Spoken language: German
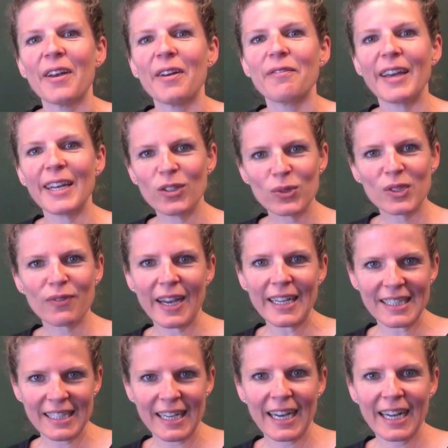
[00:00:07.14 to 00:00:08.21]
Wenn du zwei
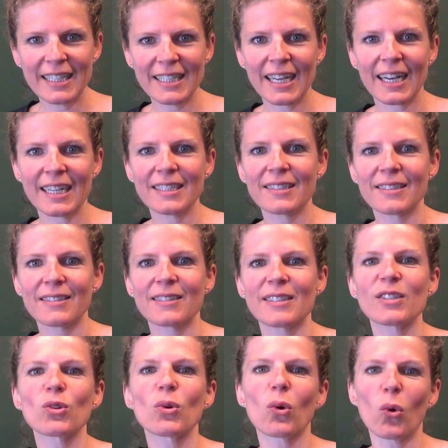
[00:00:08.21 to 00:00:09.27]
Zahlen hast, die
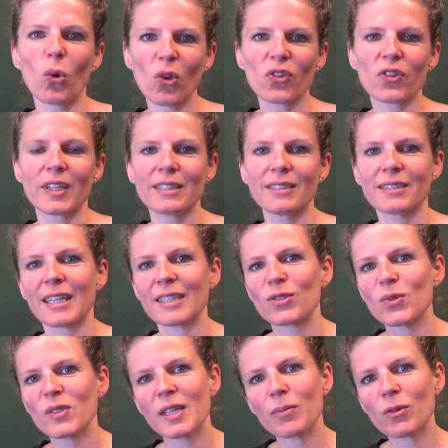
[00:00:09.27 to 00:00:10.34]
so groß sind, dass du
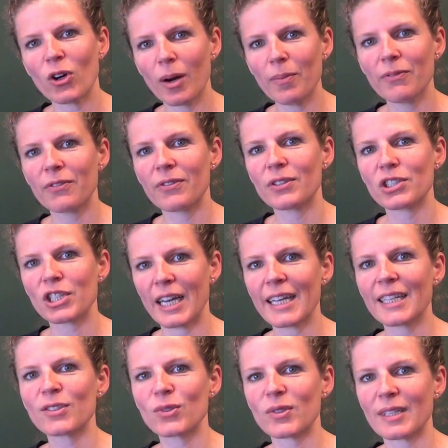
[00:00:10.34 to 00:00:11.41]
sie im Kopf
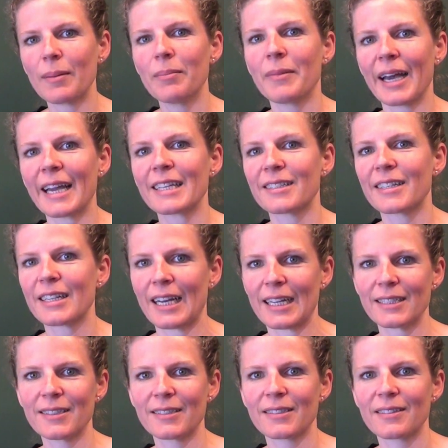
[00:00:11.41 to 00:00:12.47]
schlecht zusammenrechnen
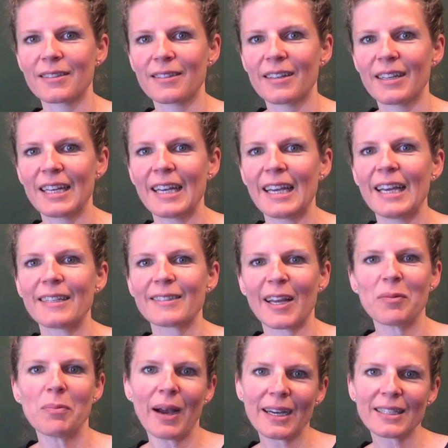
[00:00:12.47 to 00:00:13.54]
kannst, dann
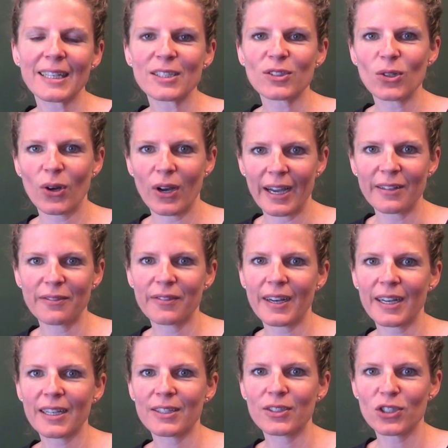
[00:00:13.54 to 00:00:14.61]
mach das doch einfach
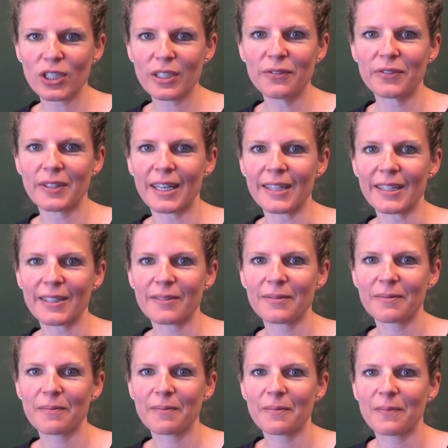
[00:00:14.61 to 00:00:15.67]
schriftlich.
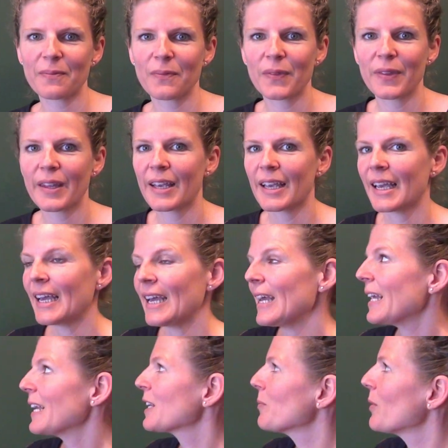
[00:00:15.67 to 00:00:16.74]

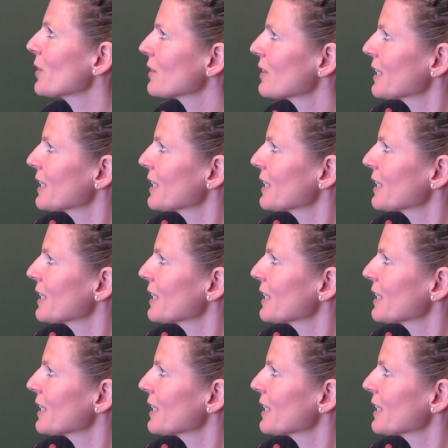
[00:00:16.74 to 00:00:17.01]
Ich möchte